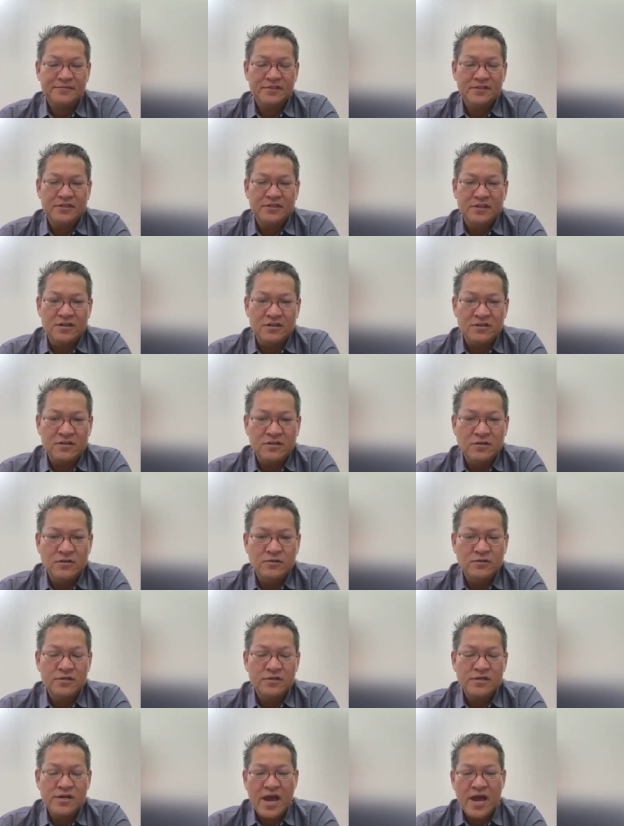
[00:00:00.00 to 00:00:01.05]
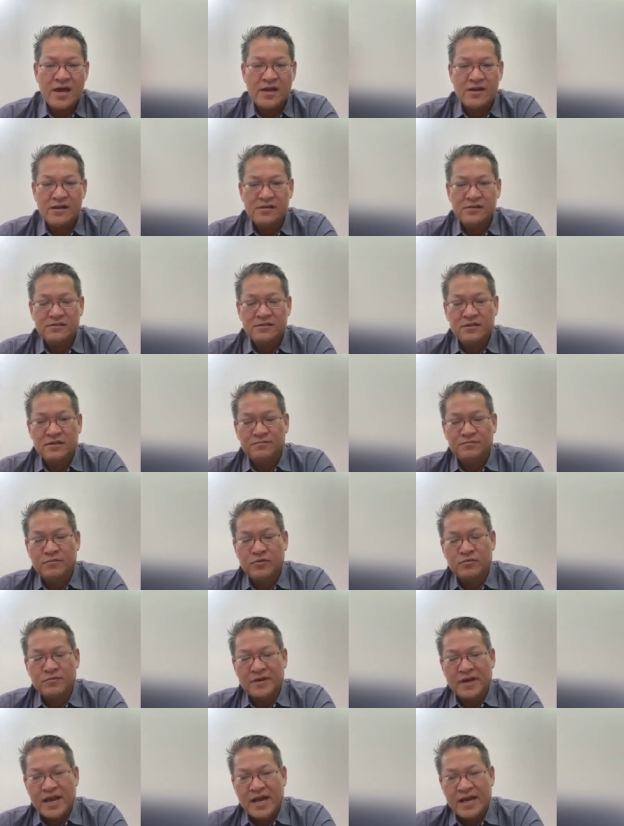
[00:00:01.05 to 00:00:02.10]
chỉ côn đại
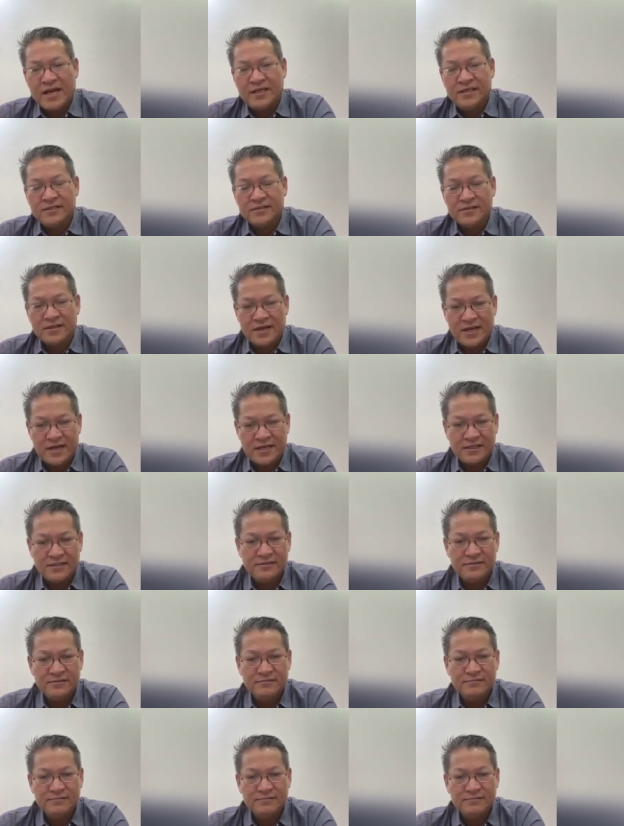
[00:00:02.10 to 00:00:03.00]
bộc đại sờ lạnh